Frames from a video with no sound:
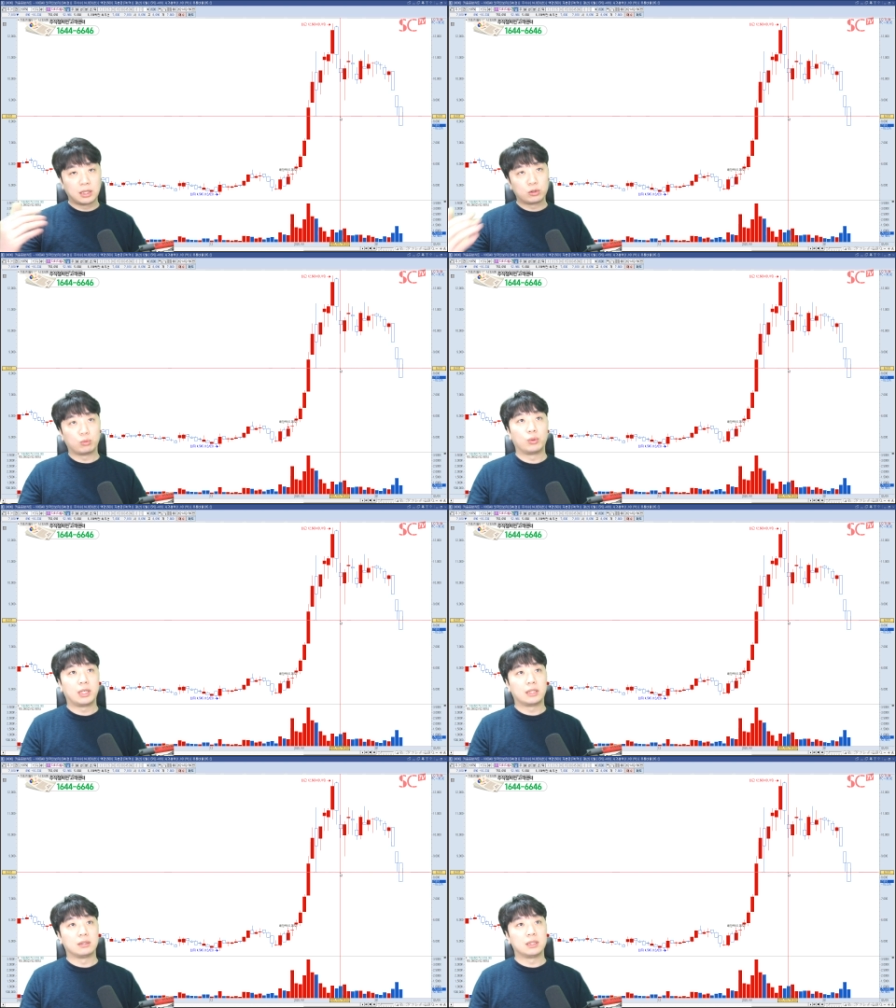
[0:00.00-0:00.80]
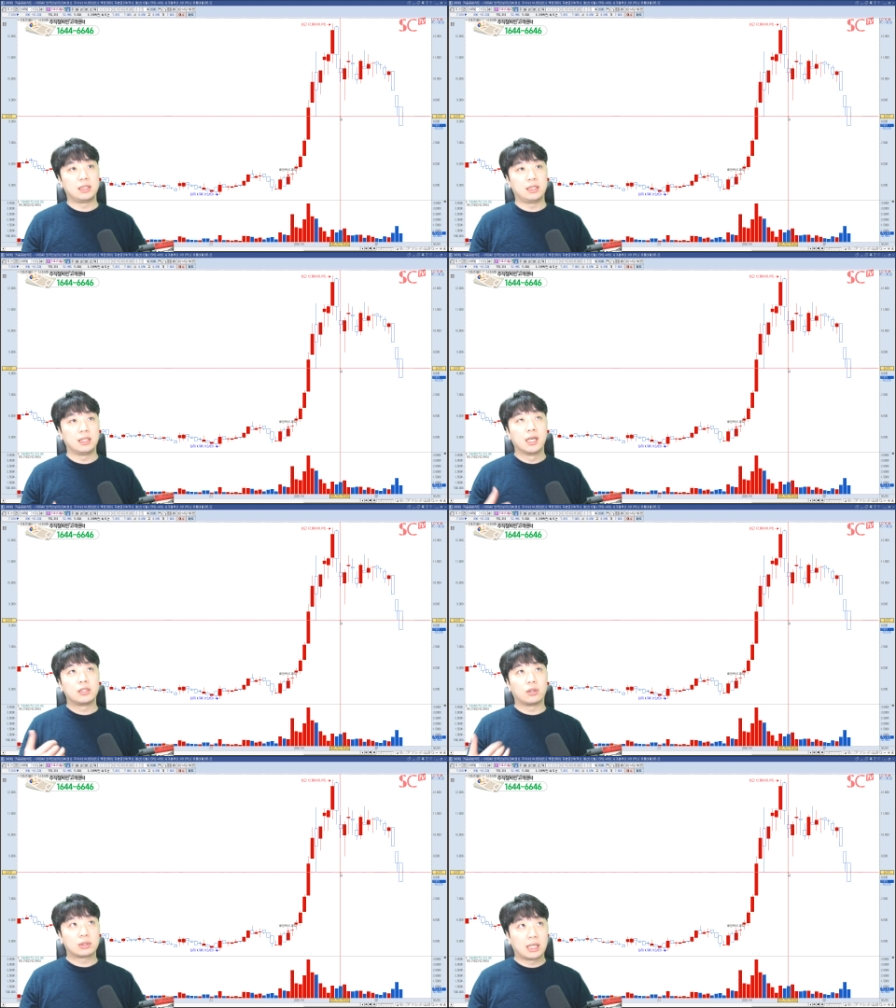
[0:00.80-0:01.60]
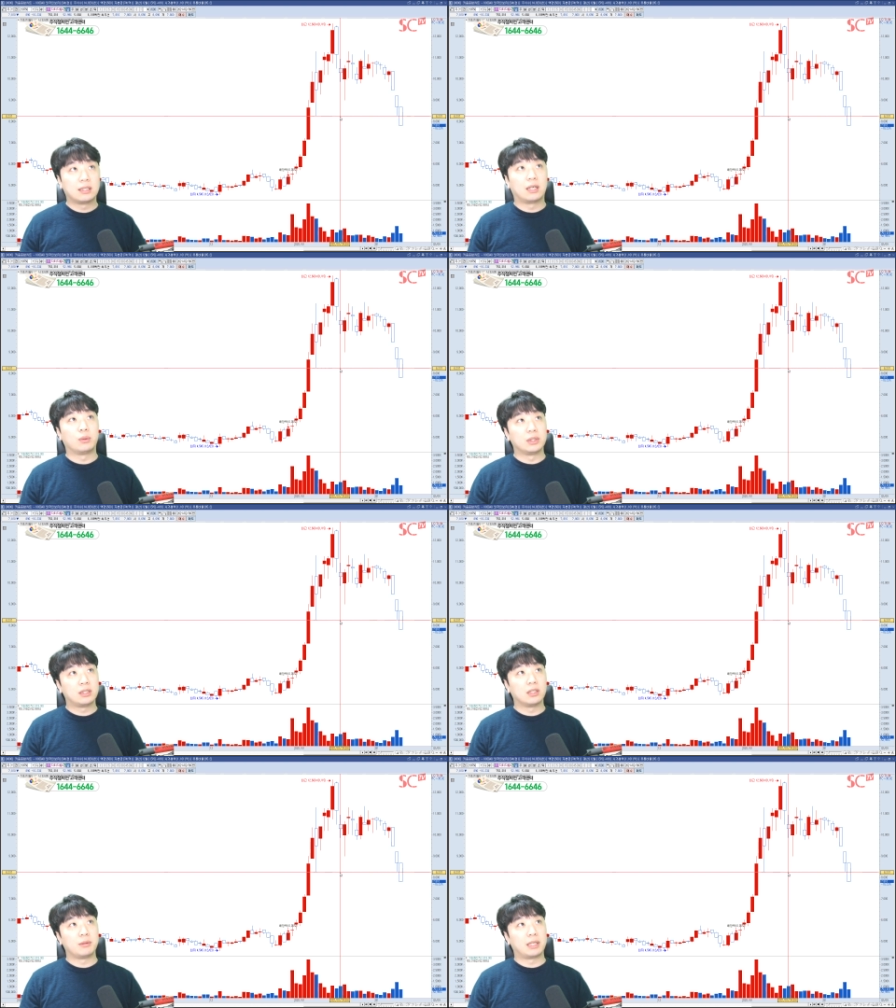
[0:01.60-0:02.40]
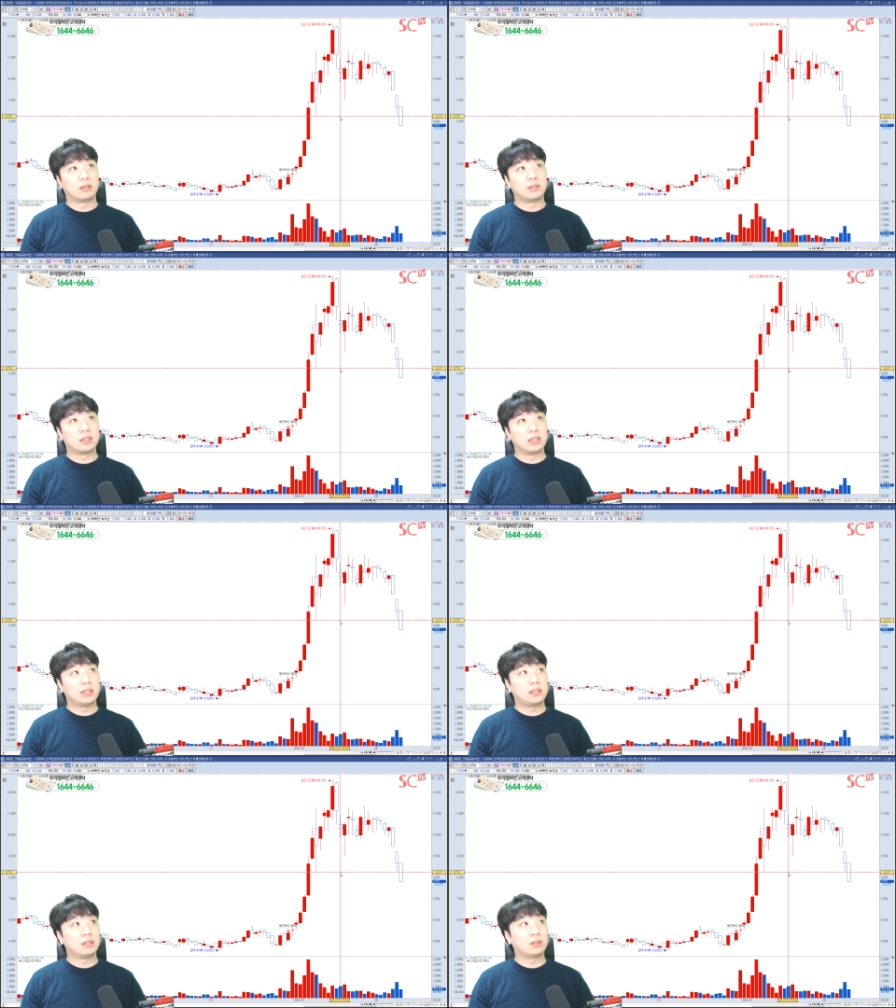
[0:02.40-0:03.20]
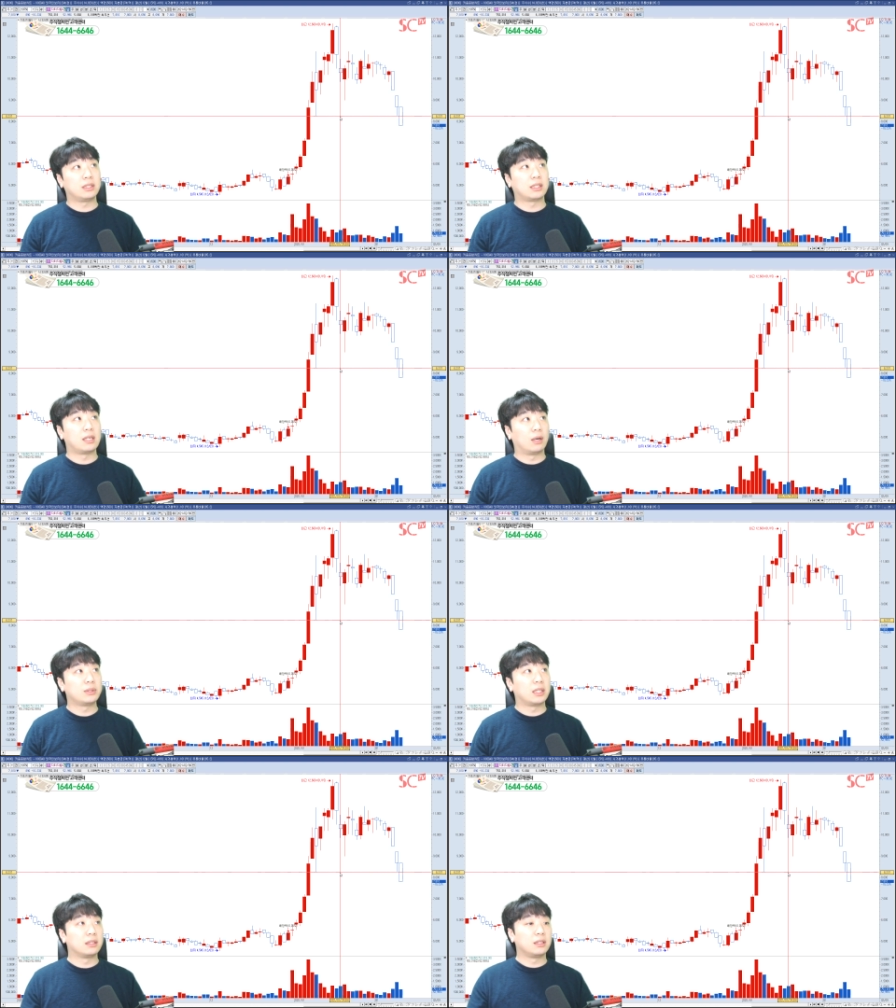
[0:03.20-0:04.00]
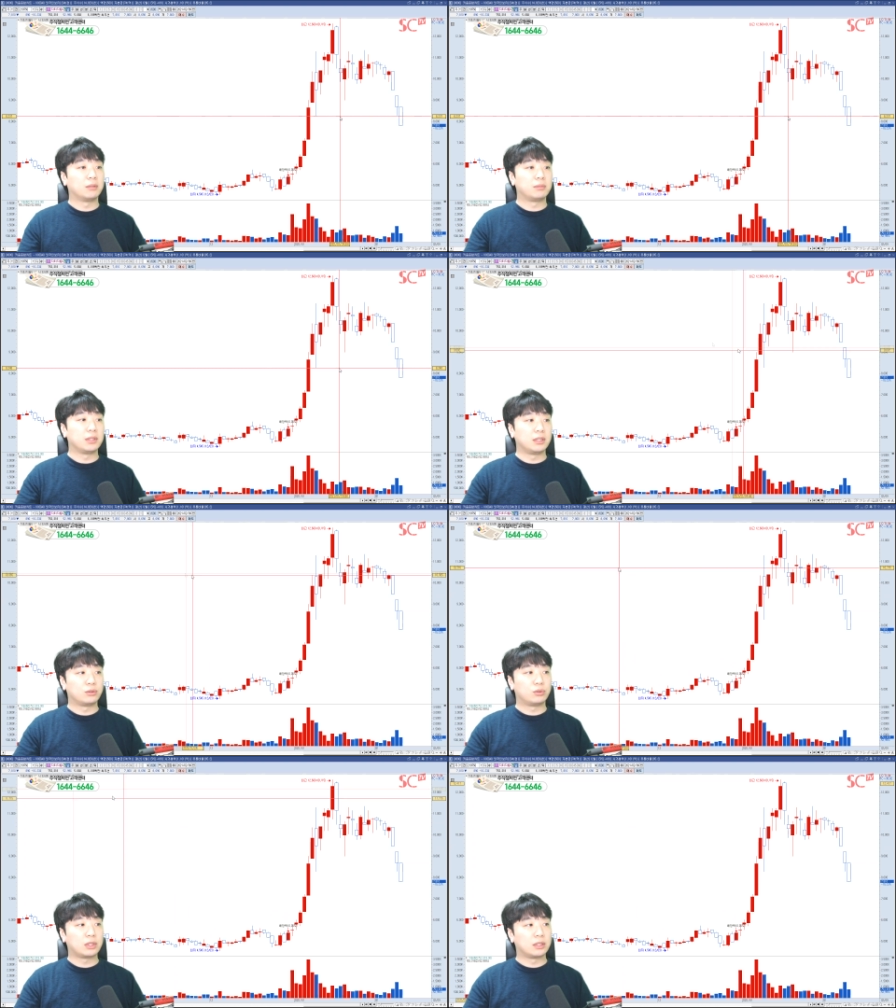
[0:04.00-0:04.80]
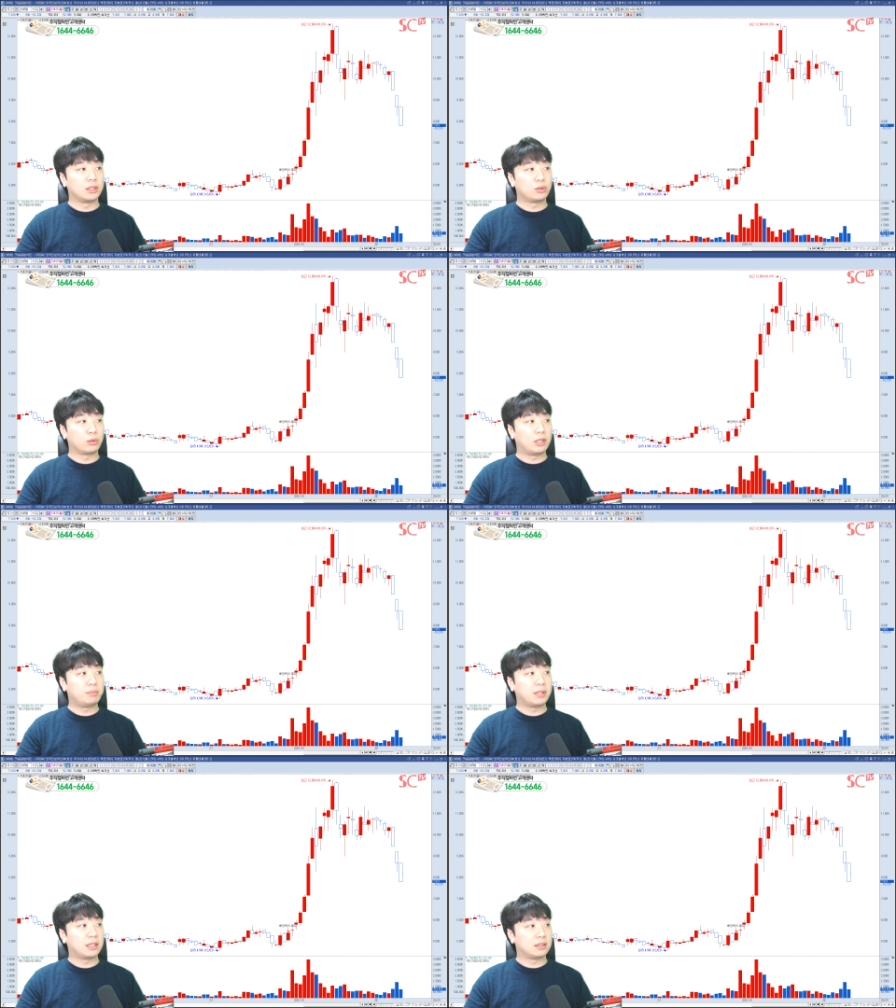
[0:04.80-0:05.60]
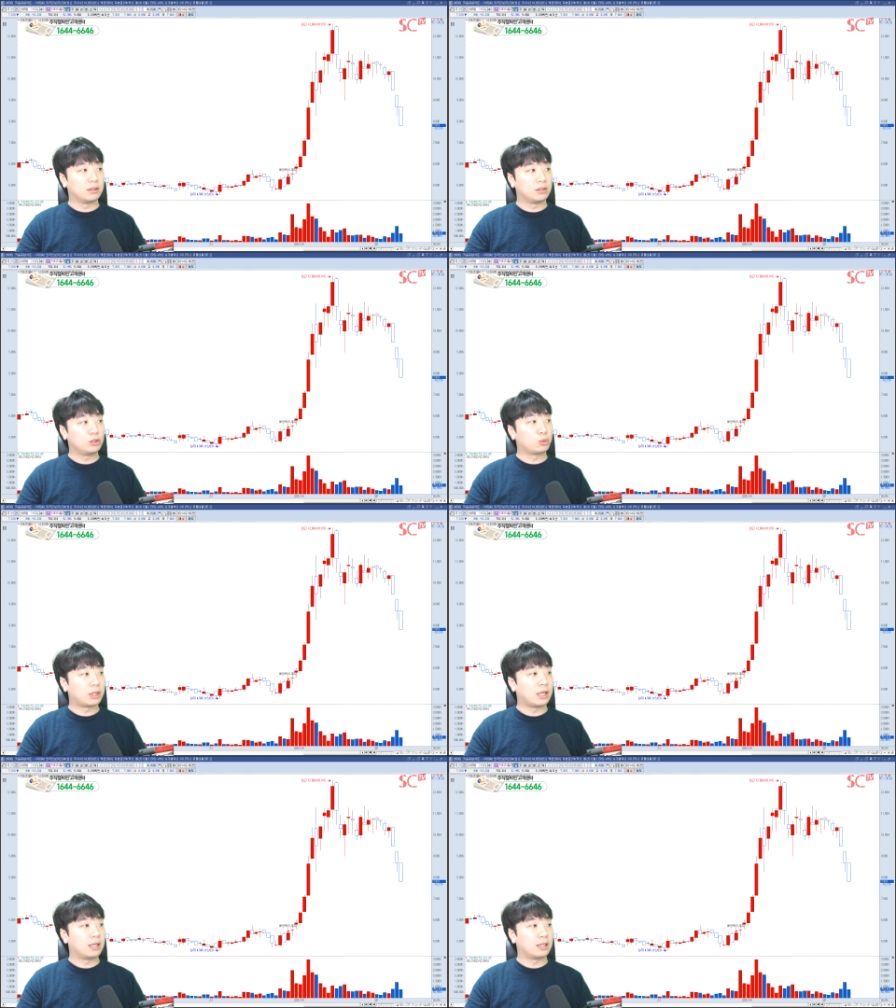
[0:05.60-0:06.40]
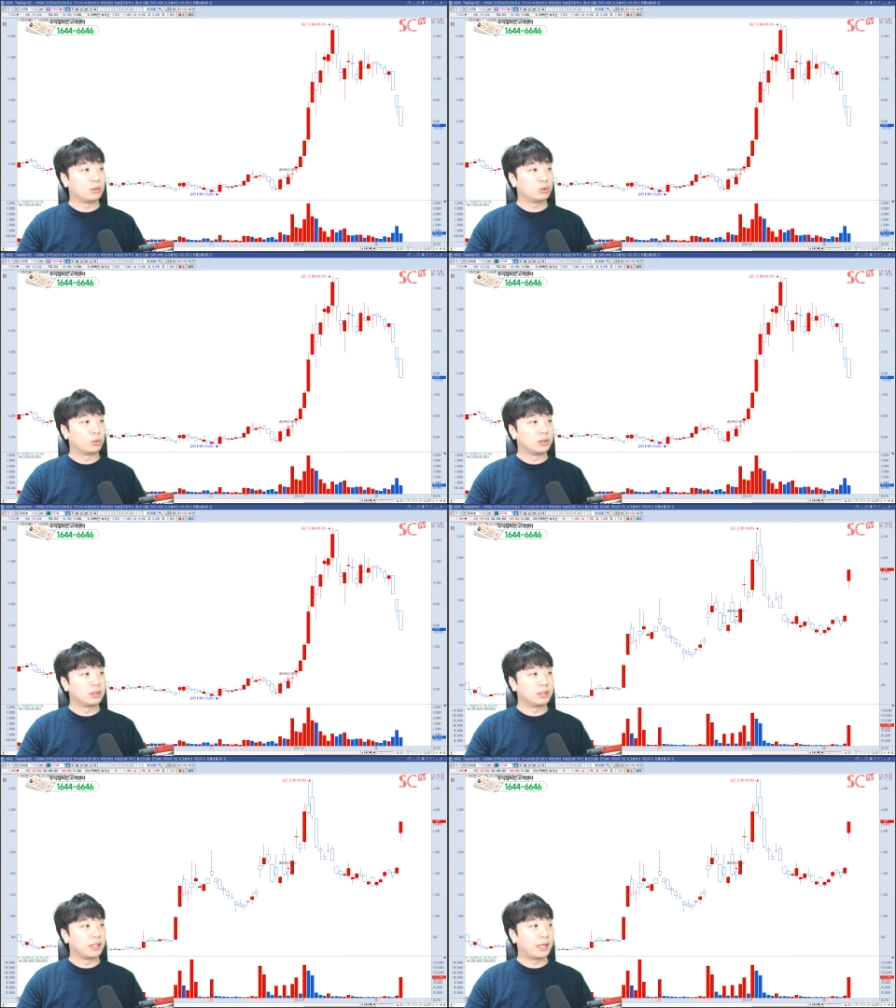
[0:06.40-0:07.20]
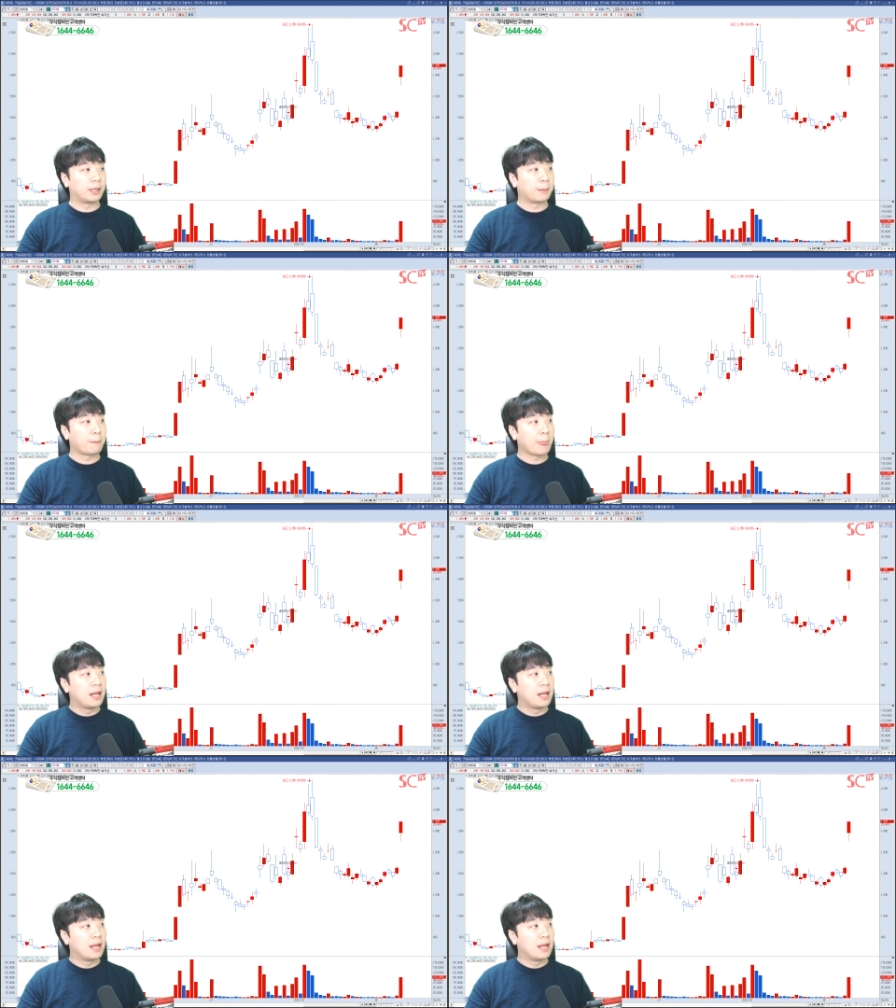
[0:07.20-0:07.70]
종목이라든지 적자가 나고 있는 기업이라든지 실적이 잘 나오지 않는 기업들은 투자를 좀 기피하시는 것이 좋다라고 조언을 드릴게요.